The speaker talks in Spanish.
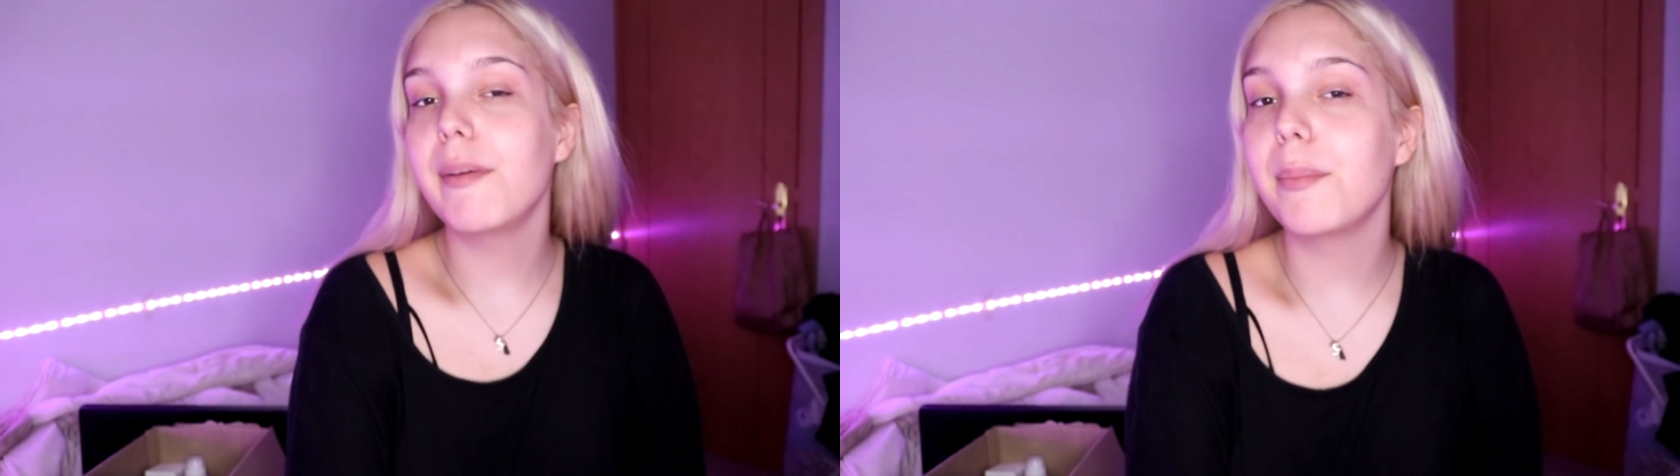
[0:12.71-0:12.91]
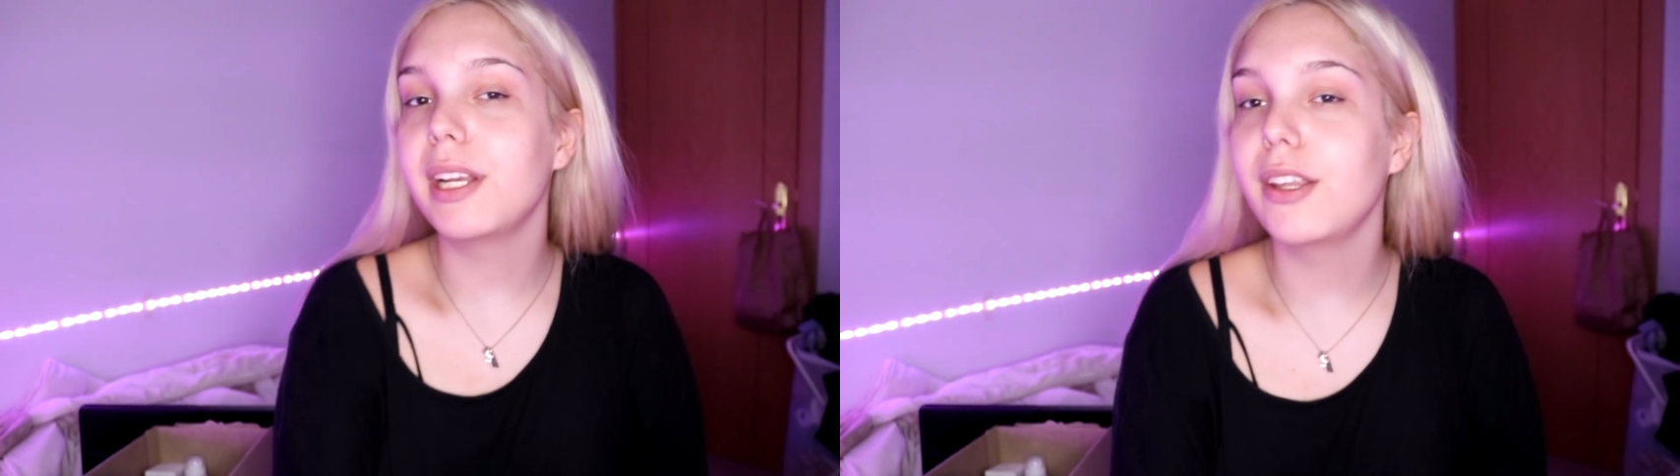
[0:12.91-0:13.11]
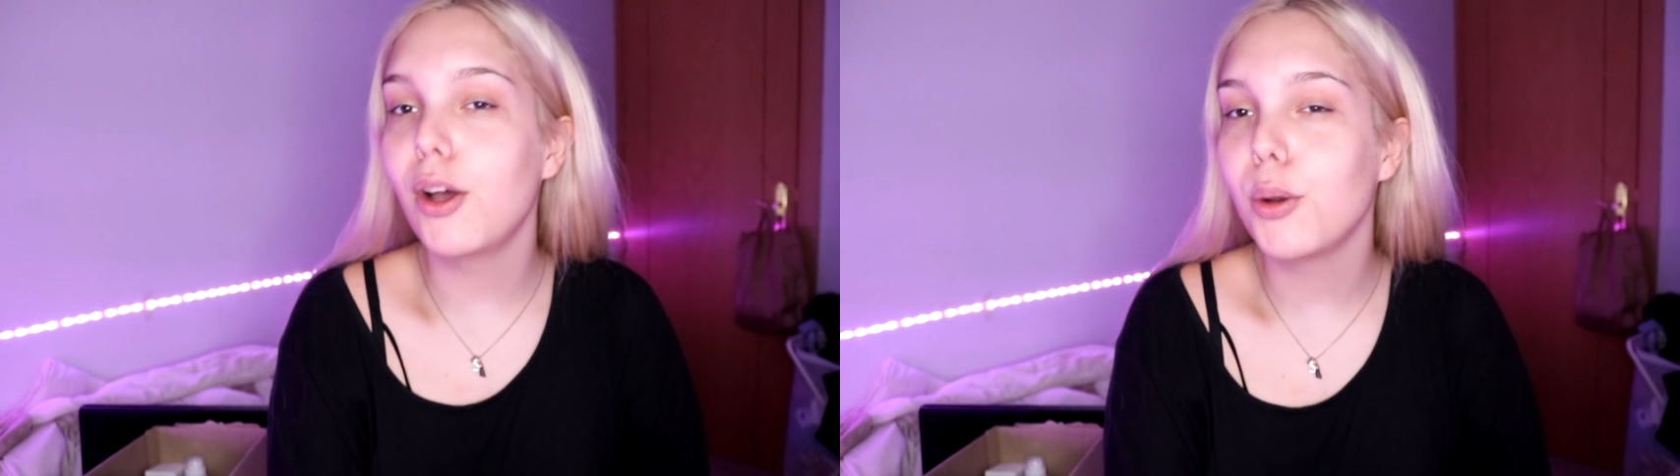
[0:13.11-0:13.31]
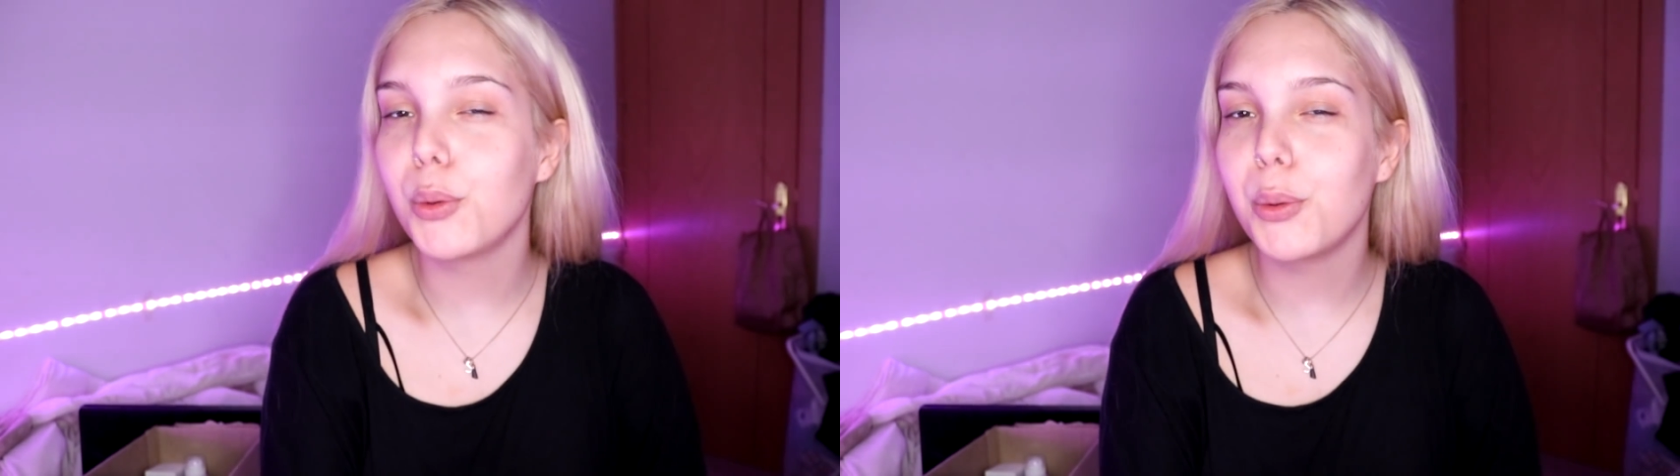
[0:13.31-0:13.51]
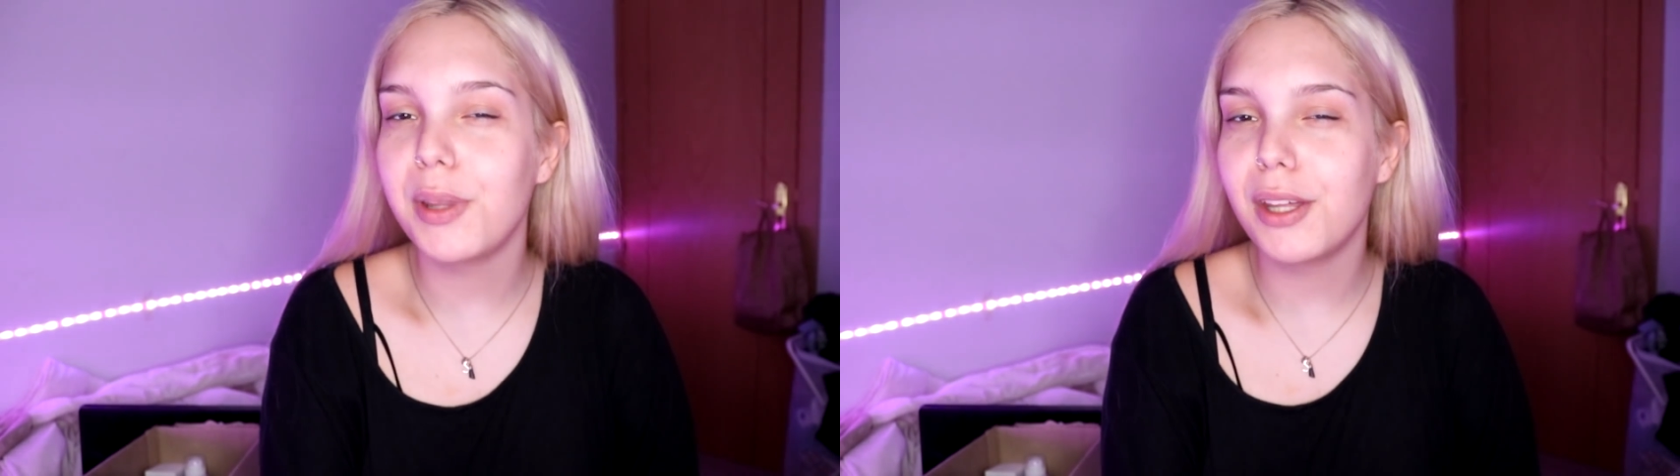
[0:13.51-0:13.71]
bienvenidos a un
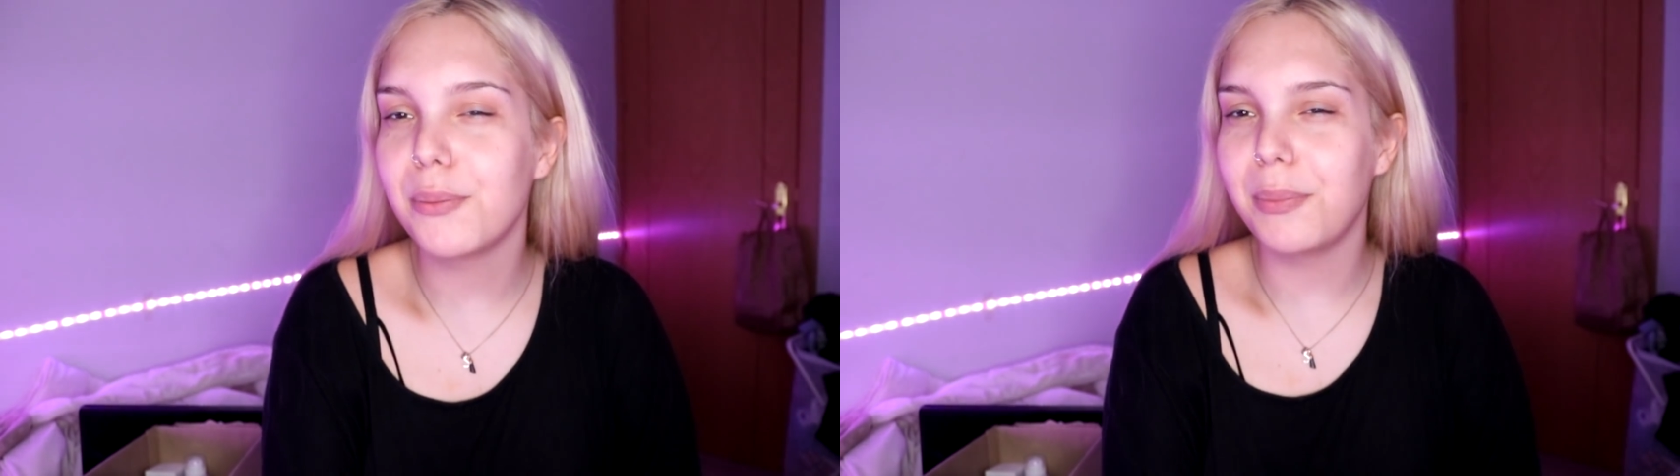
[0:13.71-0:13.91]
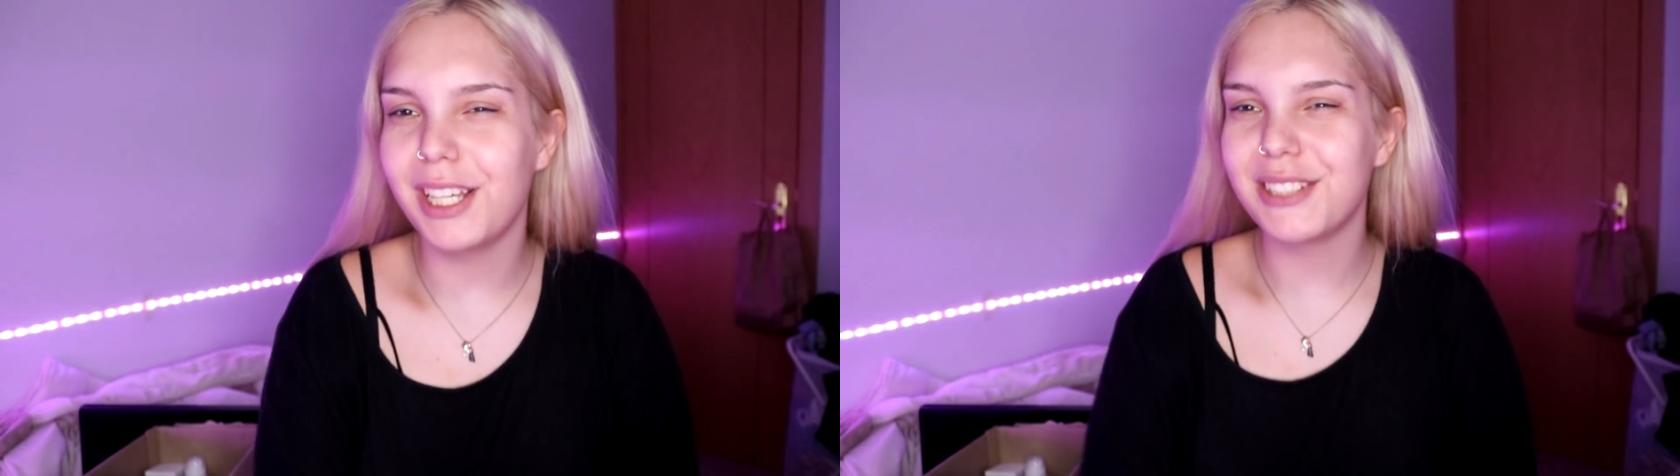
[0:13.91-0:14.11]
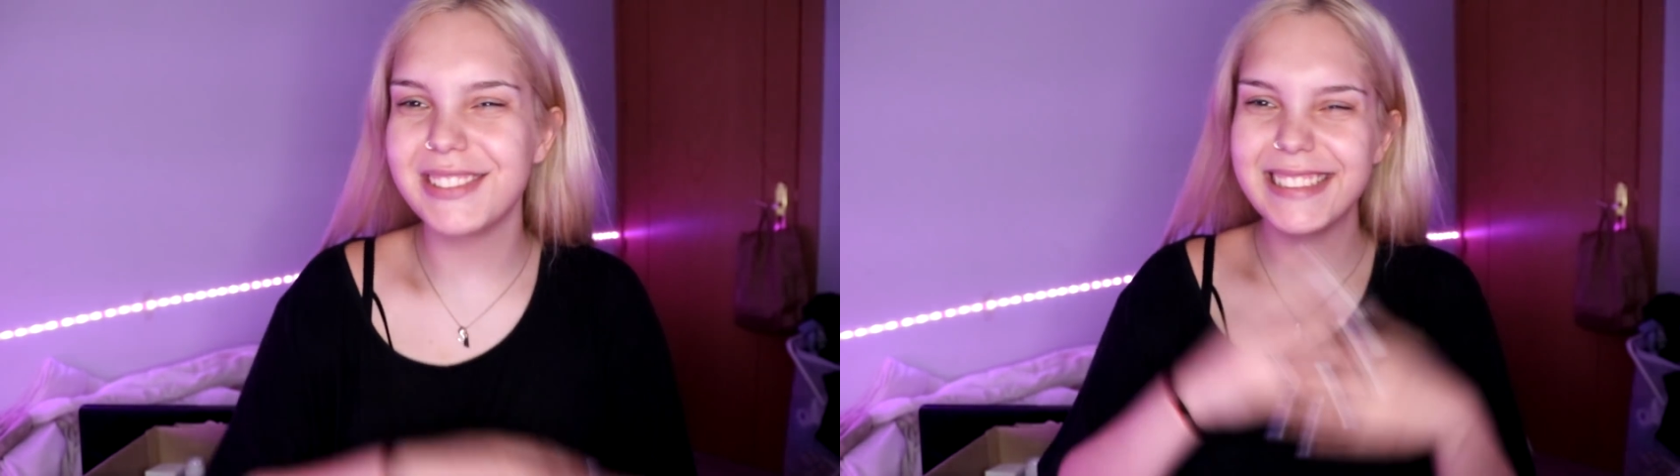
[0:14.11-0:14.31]
nuevo video mío.